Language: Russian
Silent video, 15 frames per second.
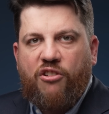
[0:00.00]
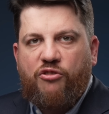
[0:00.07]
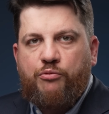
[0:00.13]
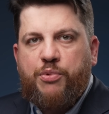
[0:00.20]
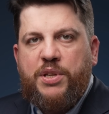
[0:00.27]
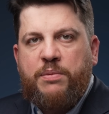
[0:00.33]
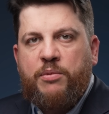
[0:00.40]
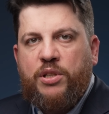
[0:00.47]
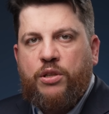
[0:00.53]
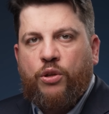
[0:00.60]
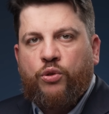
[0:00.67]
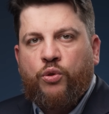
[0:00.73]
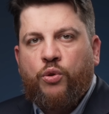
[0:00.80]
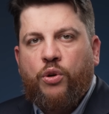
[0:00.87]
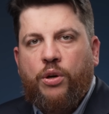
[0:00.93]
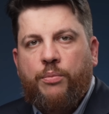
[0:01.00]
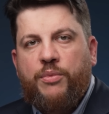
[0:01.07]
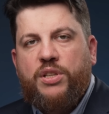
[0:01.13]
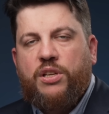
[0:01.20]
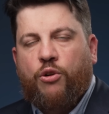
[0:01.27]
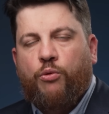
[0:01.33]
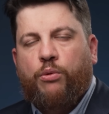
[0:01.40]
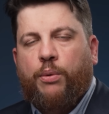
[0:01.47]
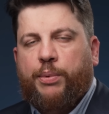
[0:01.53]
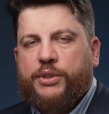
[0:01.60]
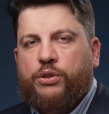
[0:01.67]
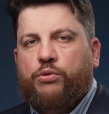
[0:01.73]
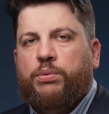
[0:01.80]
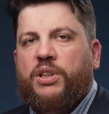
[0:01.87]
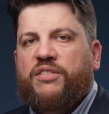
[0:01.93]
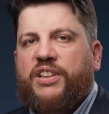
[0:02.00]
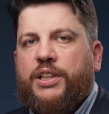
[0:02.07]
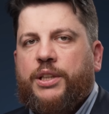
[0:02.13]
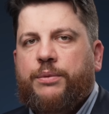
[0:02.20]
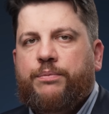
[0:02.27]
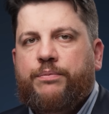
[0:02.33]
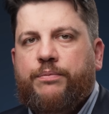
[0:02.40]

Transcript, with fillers: в бессмысленную мясорубку преступной войны.